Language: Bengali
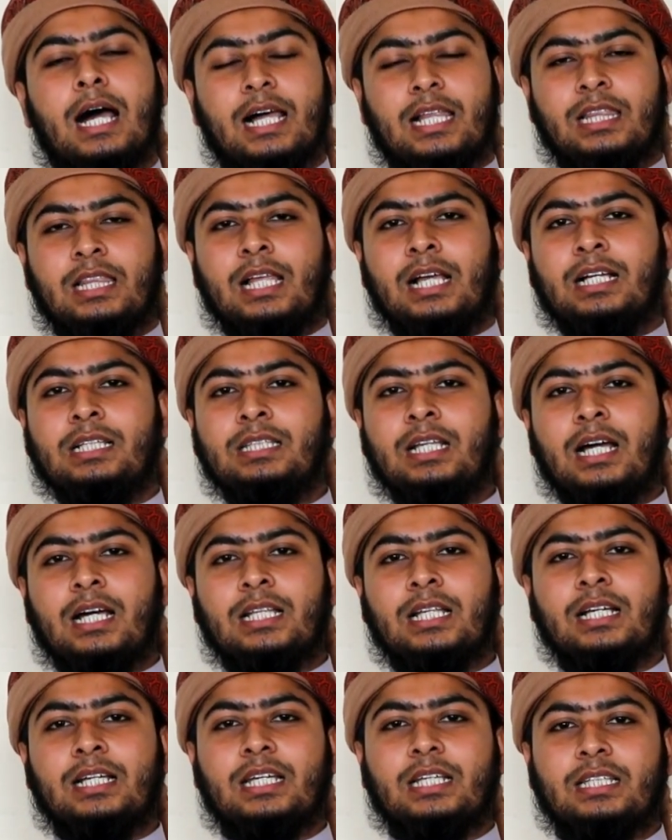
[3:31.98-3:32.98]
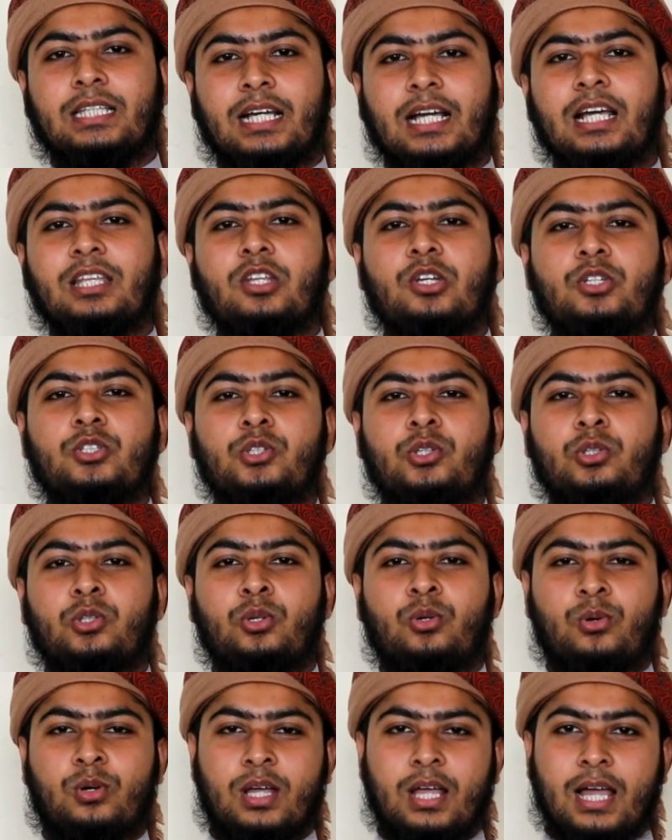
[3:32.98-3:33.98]
আল্লাহ তালাকে দেখানোর জন্য
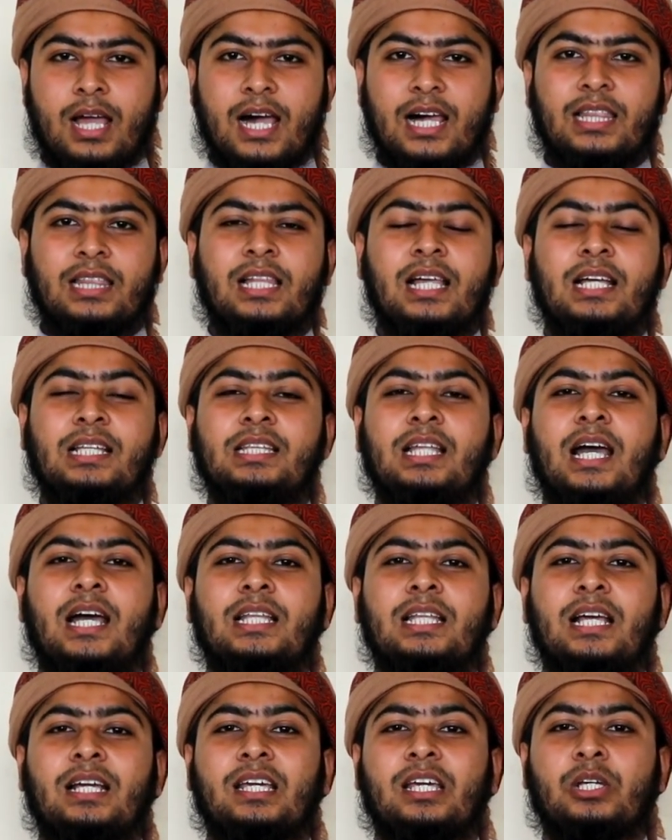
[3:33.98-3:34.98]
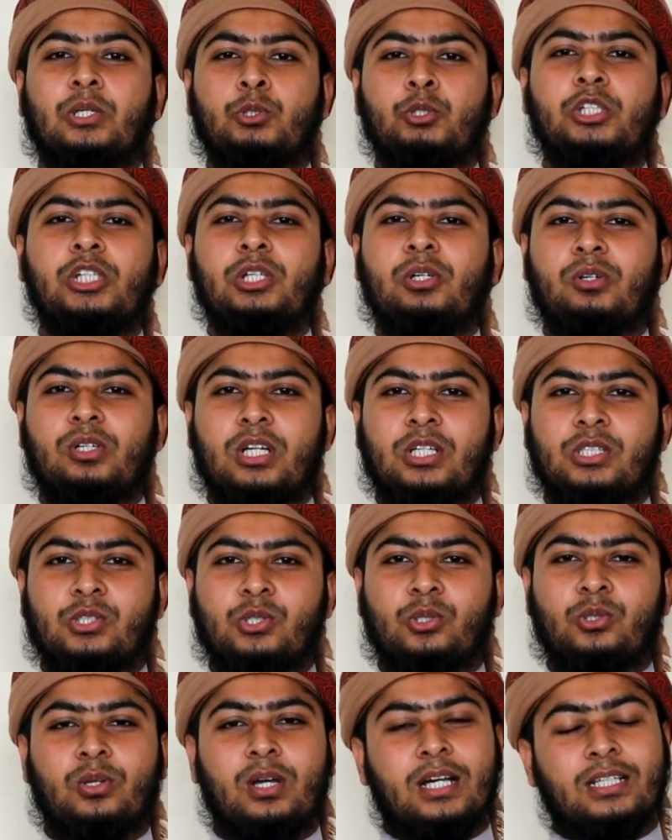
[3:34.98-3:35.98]
আল্লাহ তালাকে খুশি করার
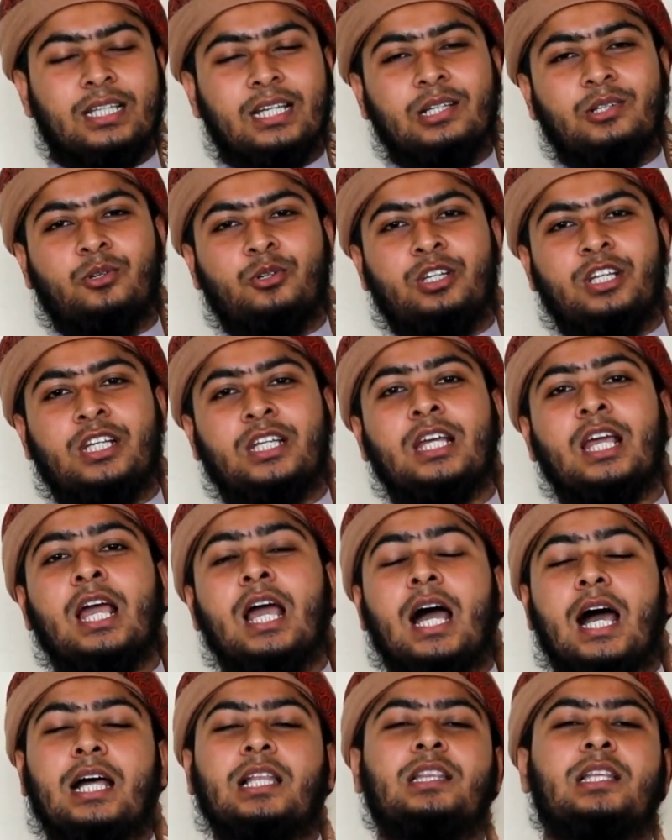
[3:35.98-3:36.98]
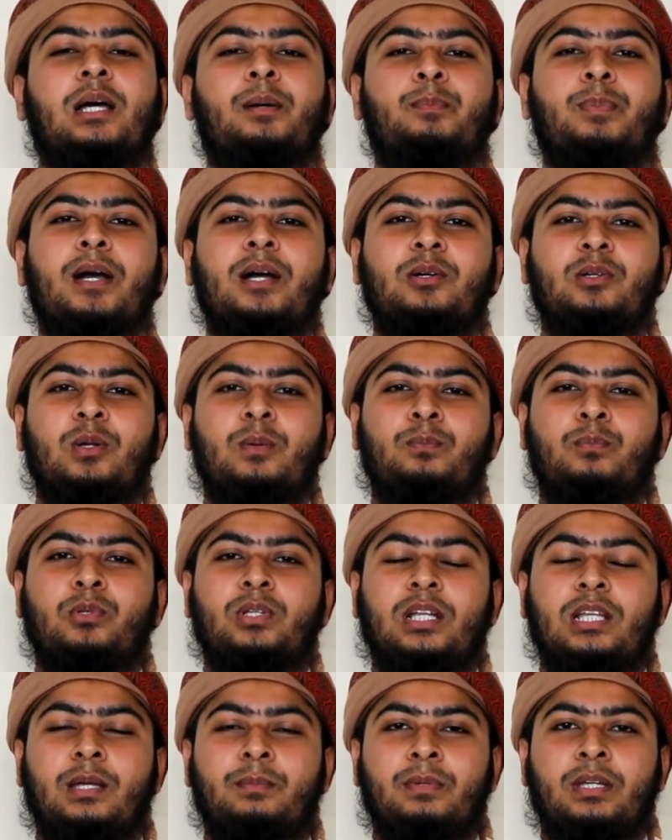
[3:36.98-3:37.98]
জন্য আদায় করি আল্লাহ পাক
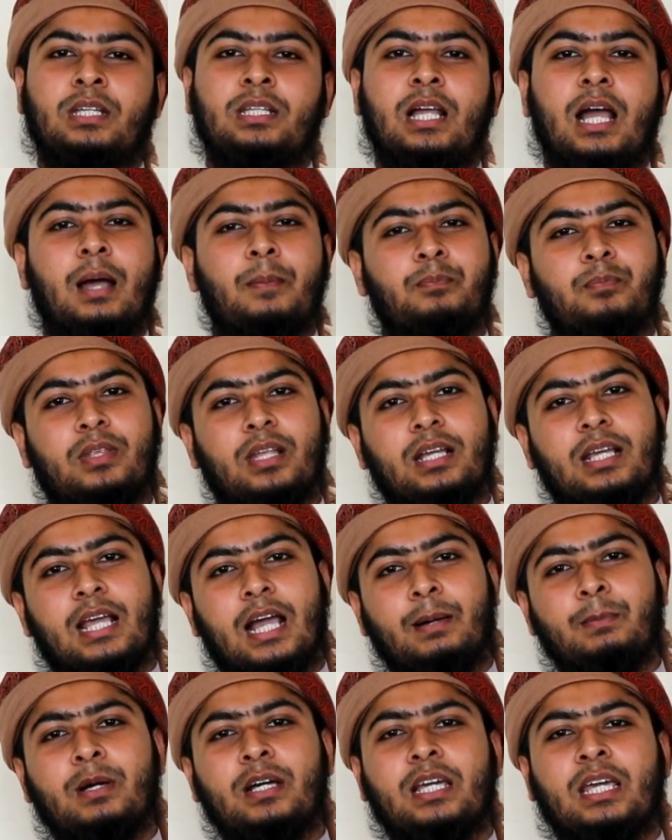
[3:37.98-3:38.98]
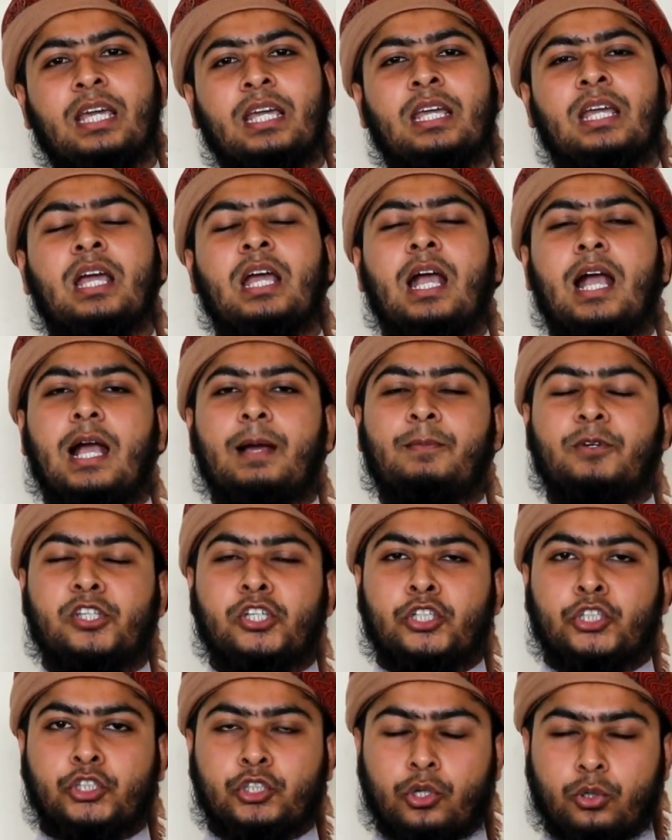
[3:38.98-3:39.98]
রব্বুল আলমিন আপনাকে আমাকে
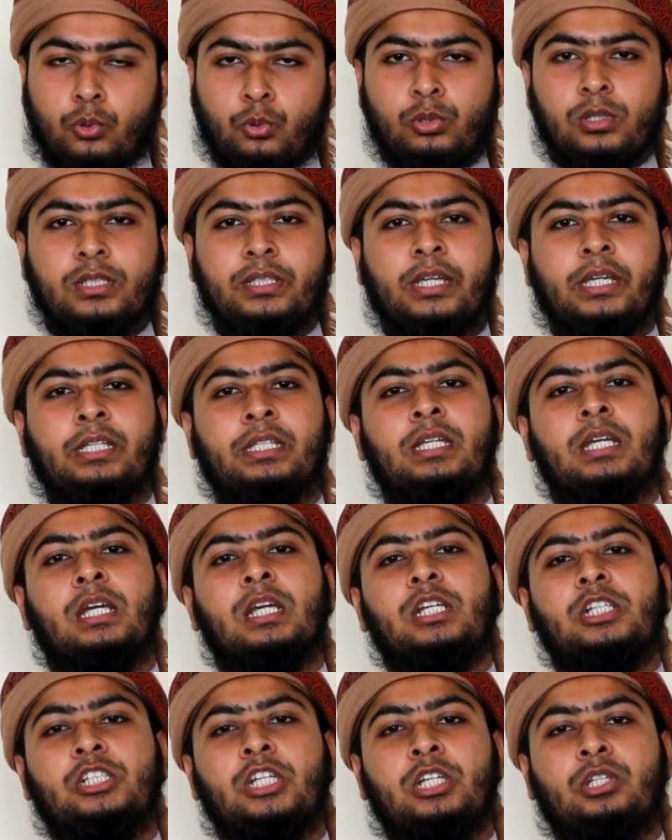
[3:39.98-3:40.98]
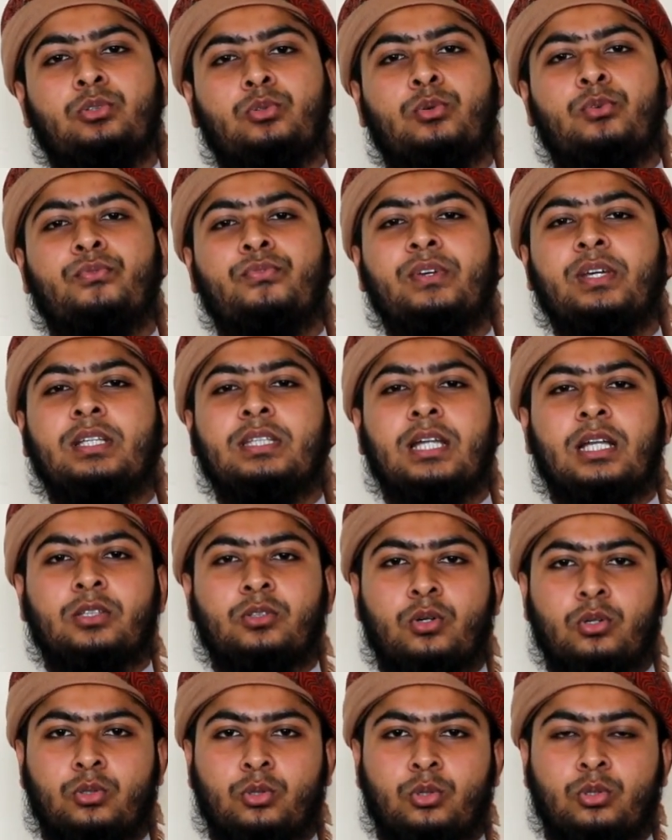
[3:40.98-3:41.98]
আমাদের সকলকেই সেই তৌফিক দান
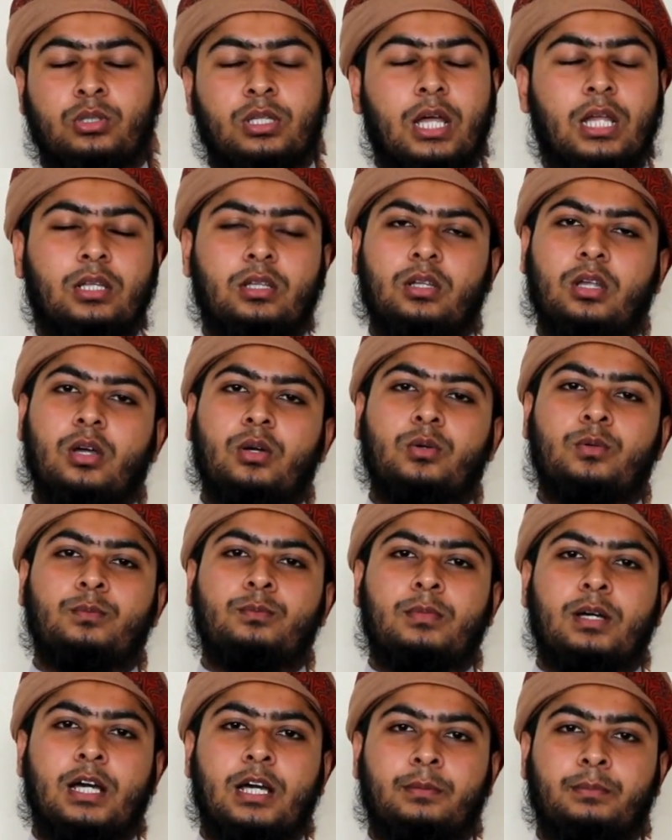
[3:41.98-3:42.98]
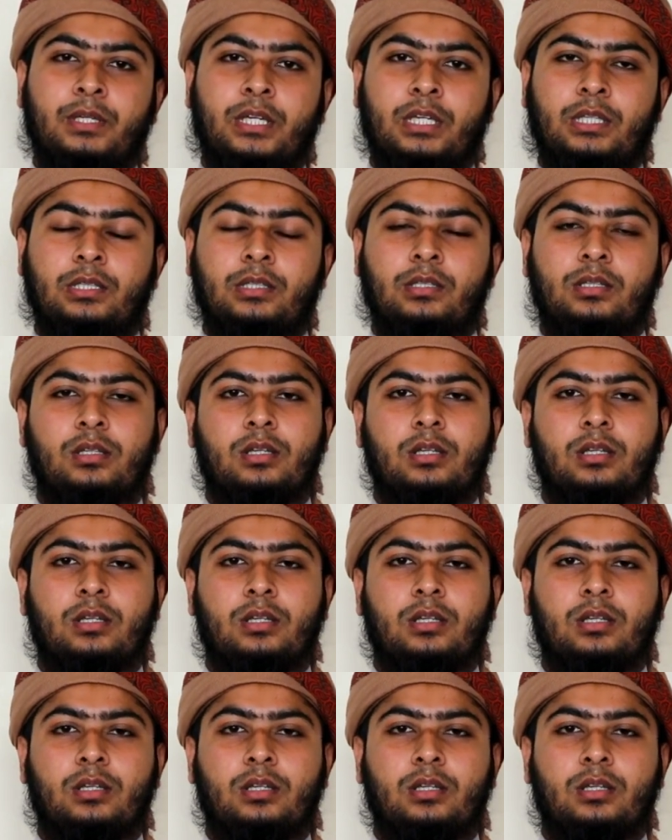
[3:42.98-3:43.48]
করুন আল্লাহ আমিন